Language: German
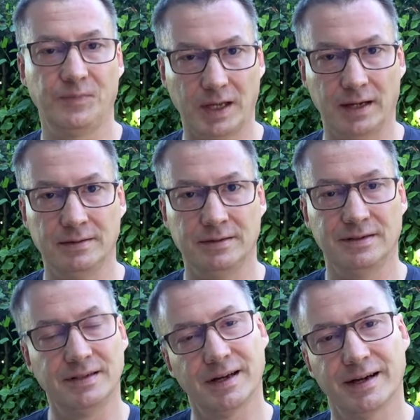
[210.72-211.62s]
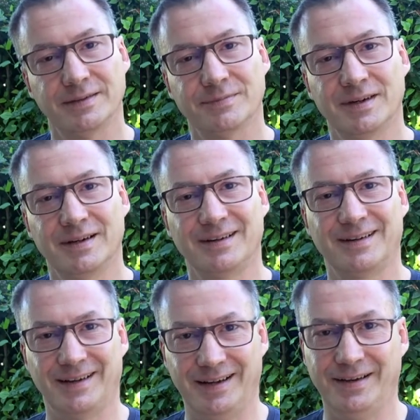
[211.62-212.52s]
dann in deinem
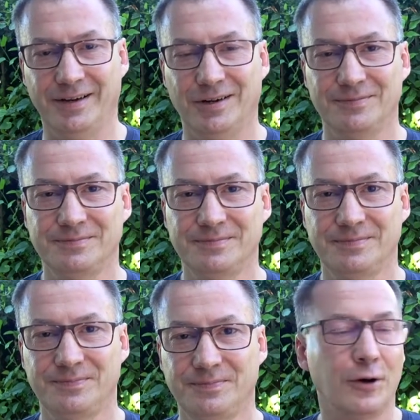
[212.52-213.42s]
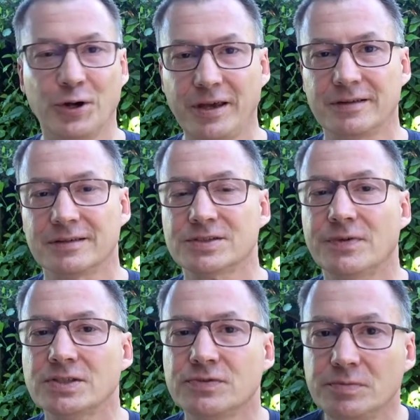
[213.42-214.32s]
Kalender. Okay, das
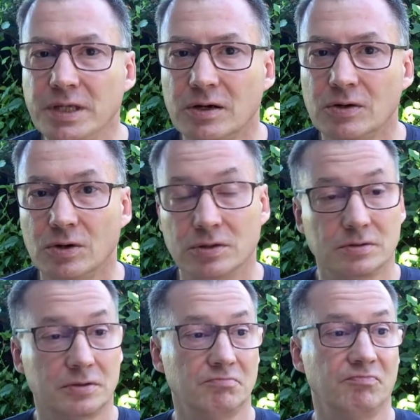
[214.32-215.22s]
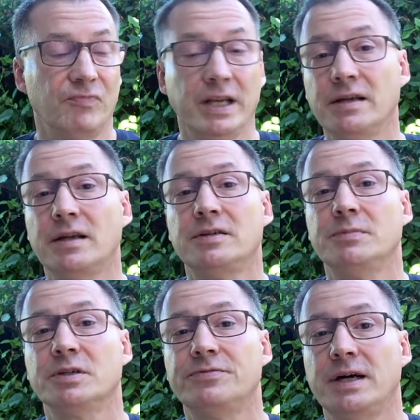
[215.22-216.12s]
war's von mir. Und wenn dir der
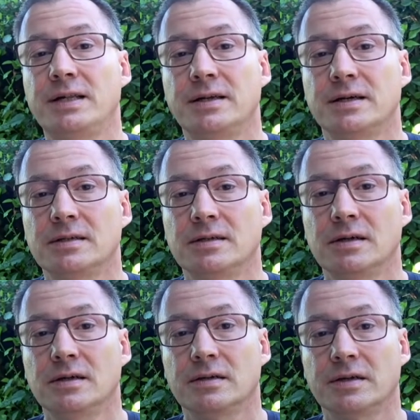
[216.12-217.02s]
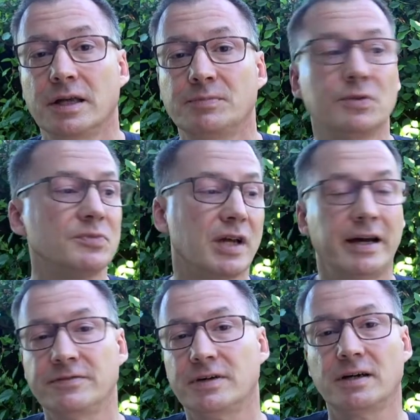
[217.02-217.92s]
Tipp gefallen hat, dann gib uns
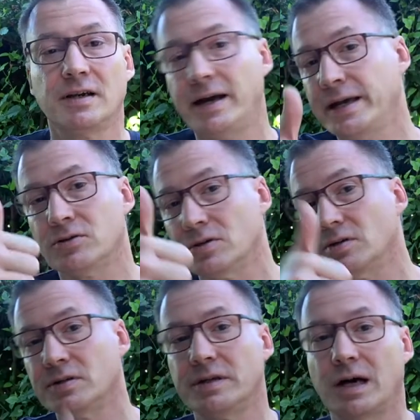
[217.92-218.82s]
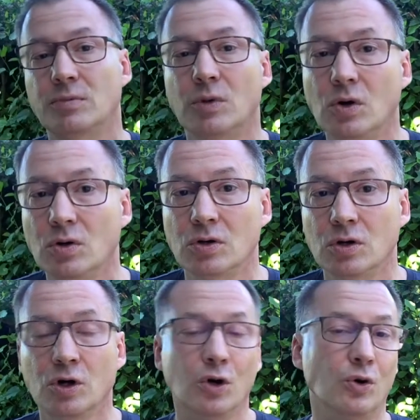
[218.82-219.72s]
einfach ein Like oder einen Daumen hoch
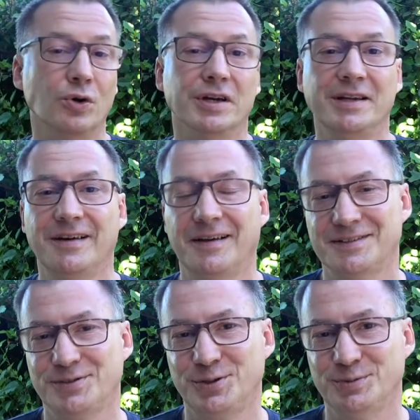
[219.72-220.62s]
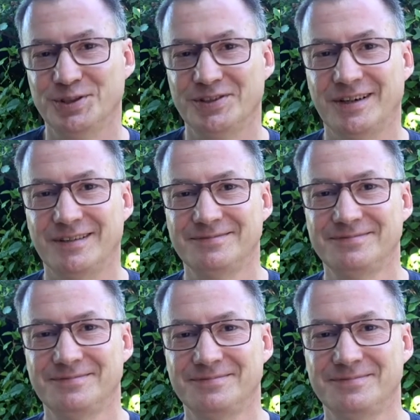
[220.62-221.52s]
oder hinterlass einen Kommentar.
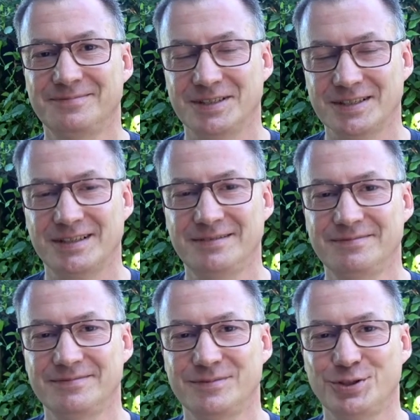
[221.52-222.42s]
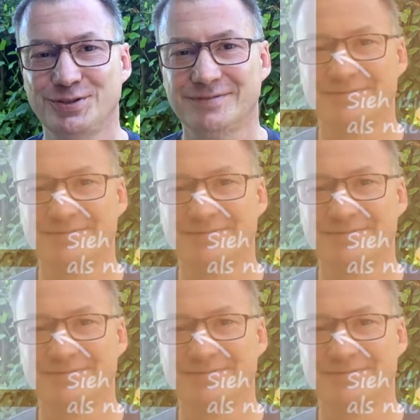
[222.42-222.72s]
Bis dahin, tschüss.